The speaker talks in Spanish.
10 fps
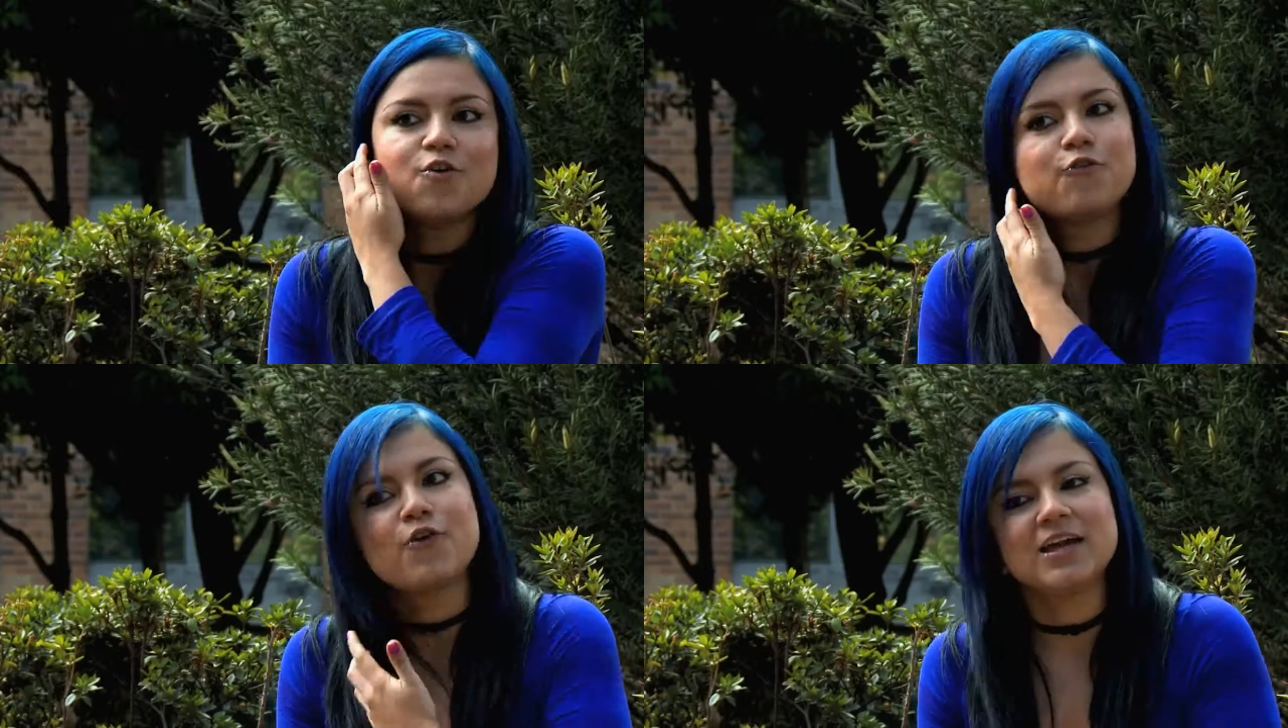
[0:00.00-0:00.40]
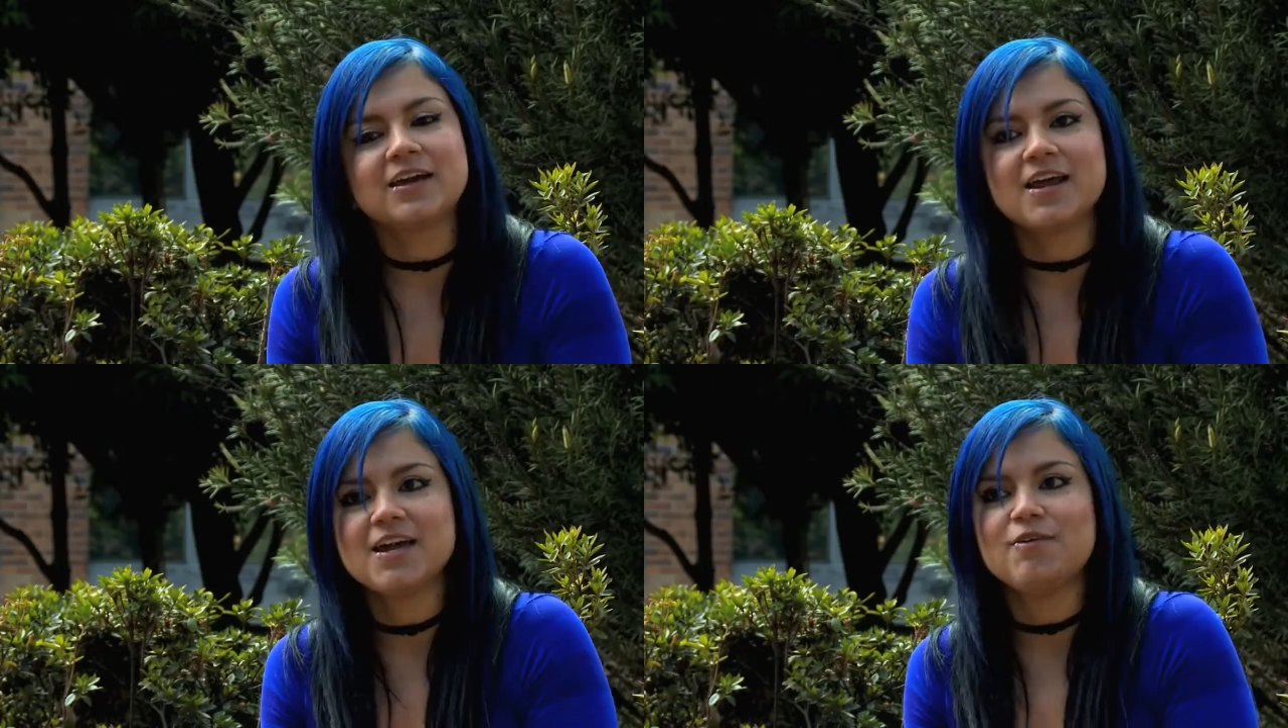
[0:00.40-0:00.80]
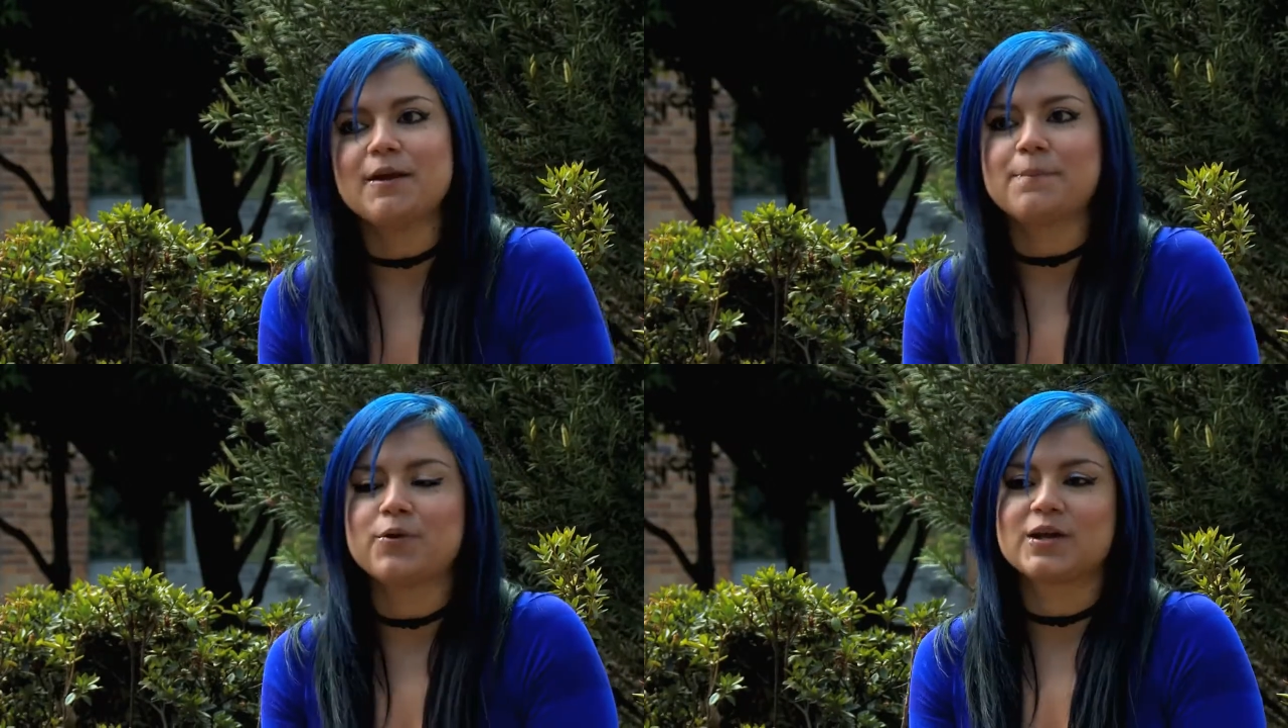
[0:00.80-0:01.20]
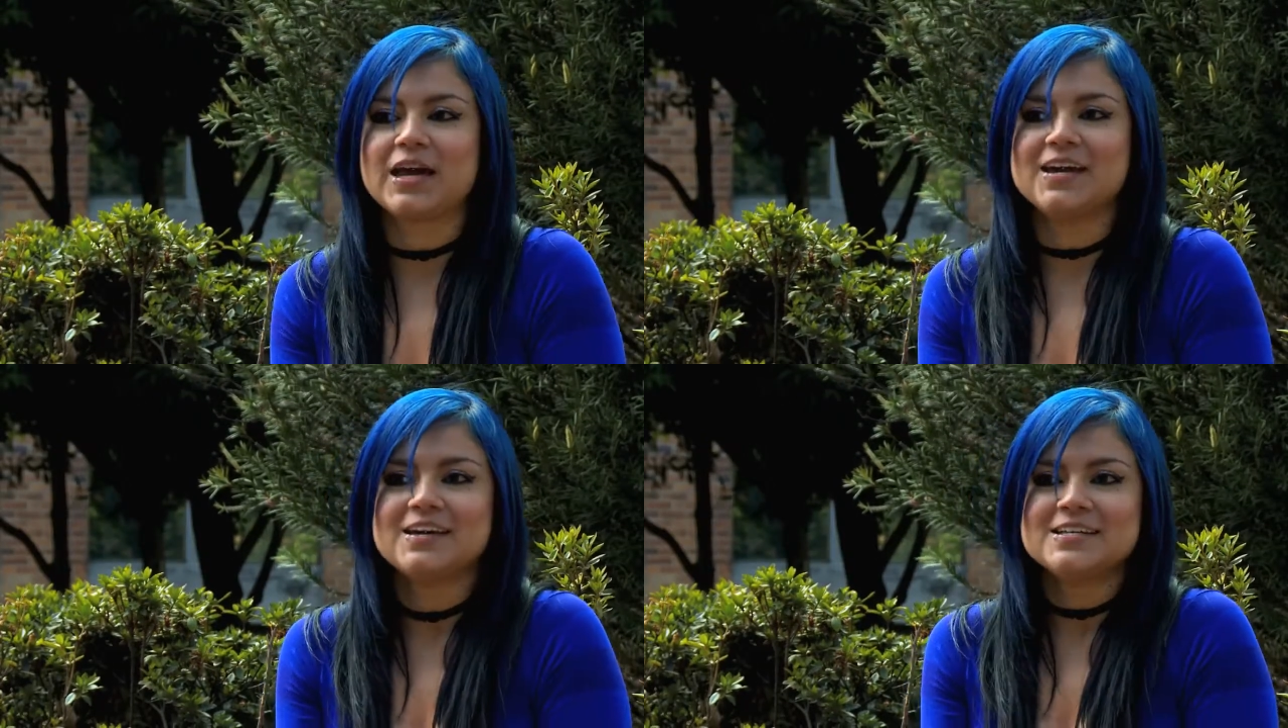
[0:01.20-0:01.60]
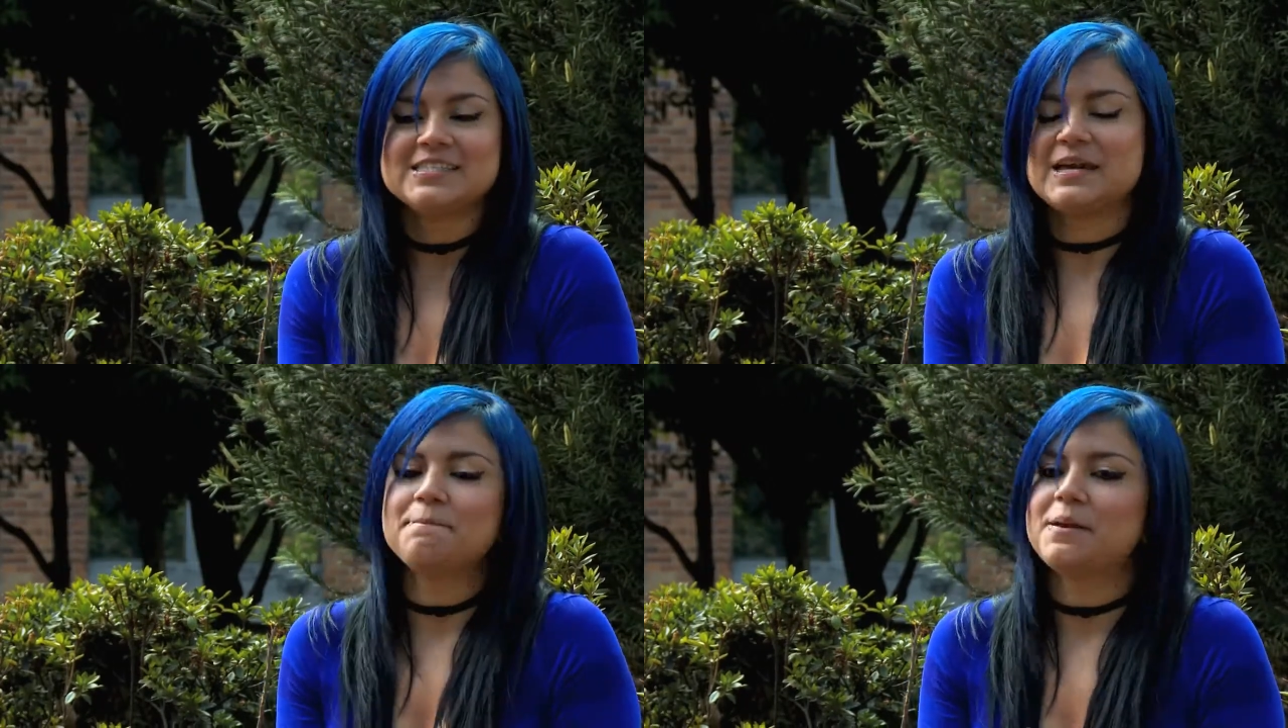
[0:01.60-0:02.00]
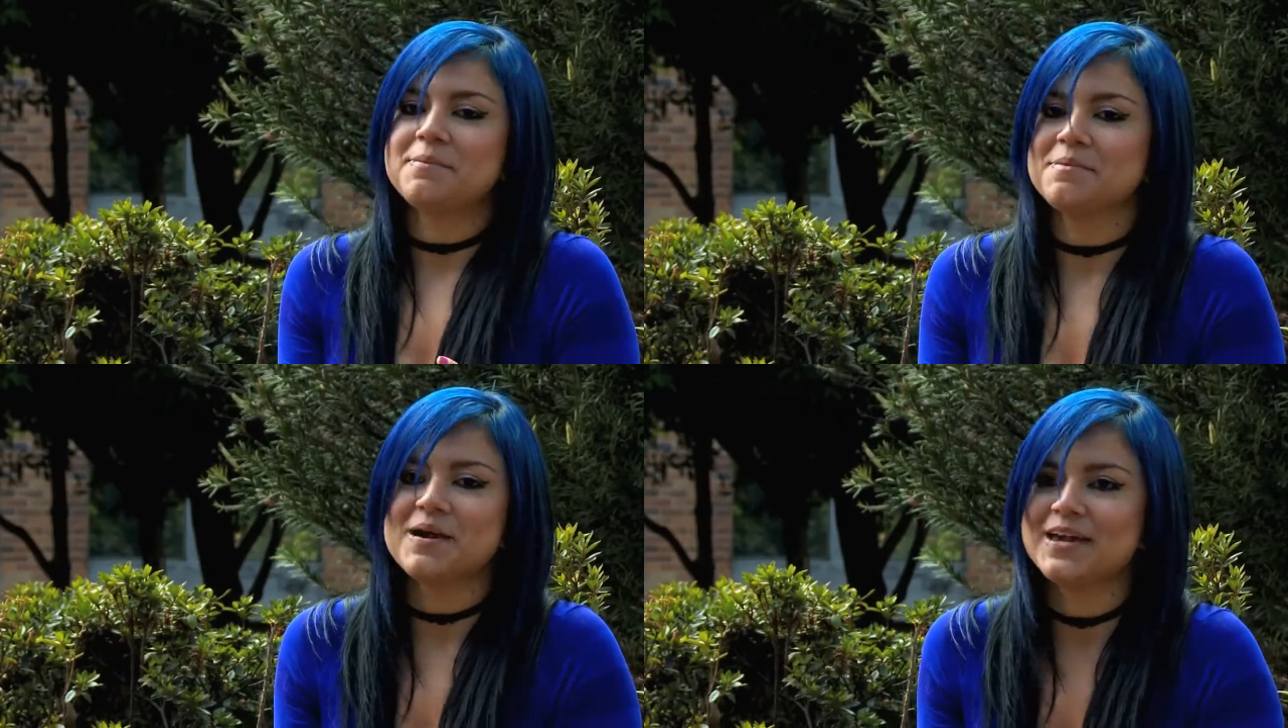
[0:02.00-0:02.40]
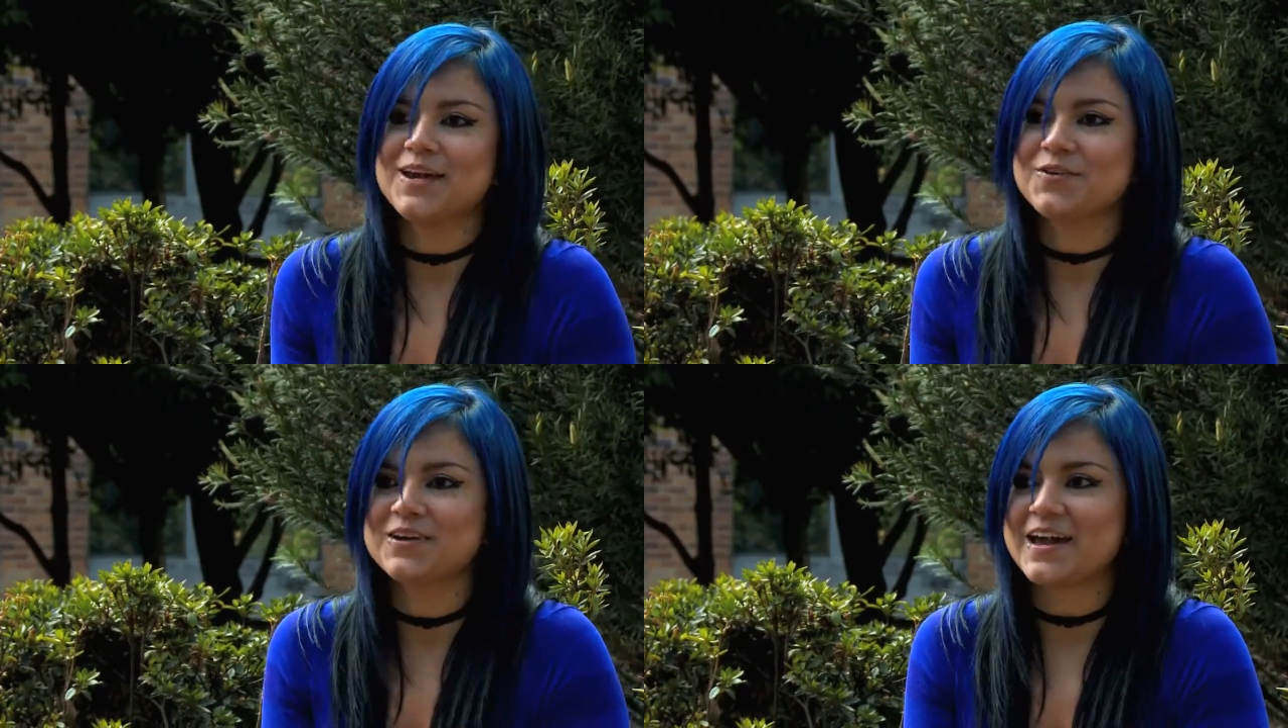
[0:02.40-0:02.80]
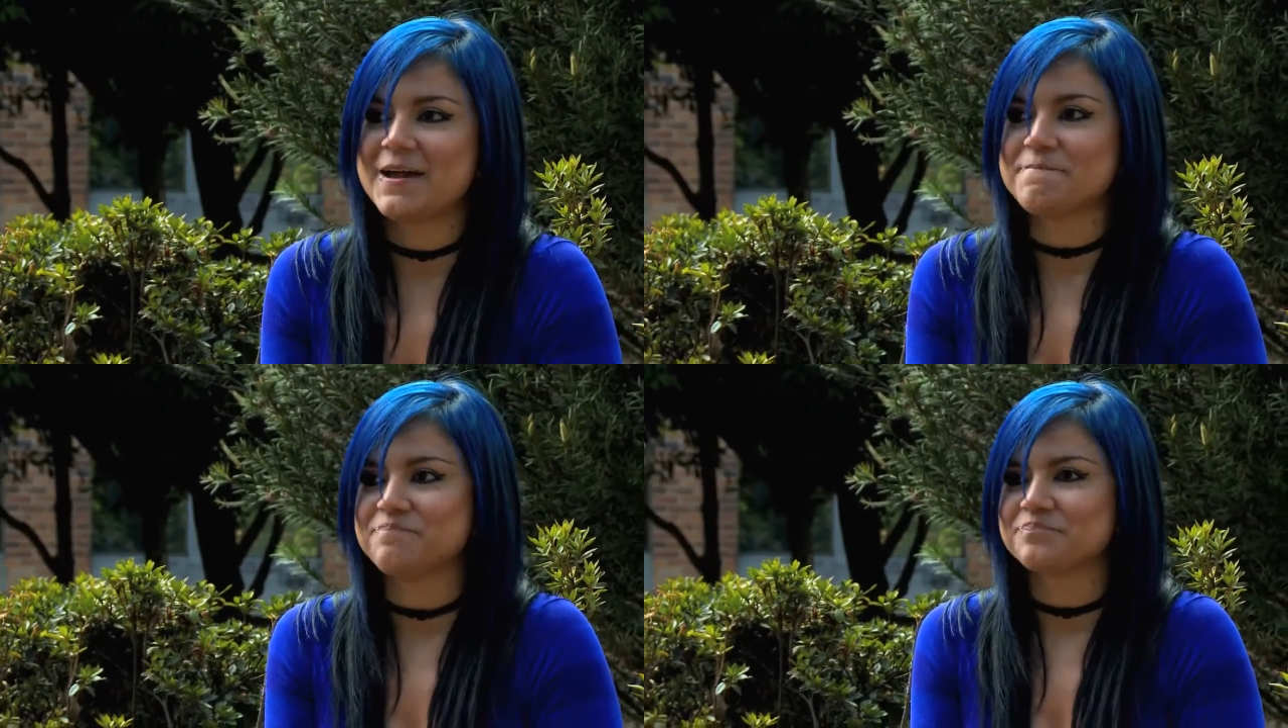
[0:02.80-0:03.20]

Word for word: Fue increíble porque siempre me imagino que